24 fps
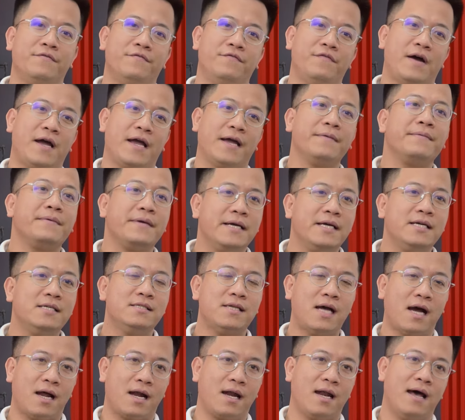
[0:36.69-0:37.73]
Và em nghĩ
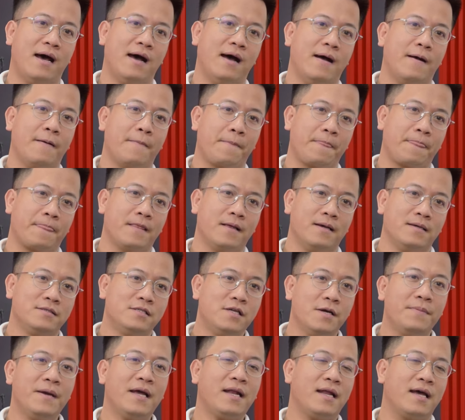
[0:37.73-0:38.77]
rằng là
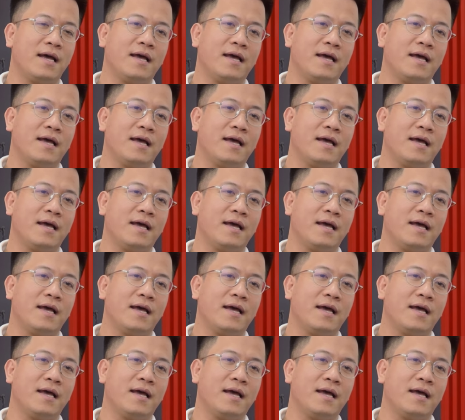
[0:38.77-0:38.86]
chưa biết là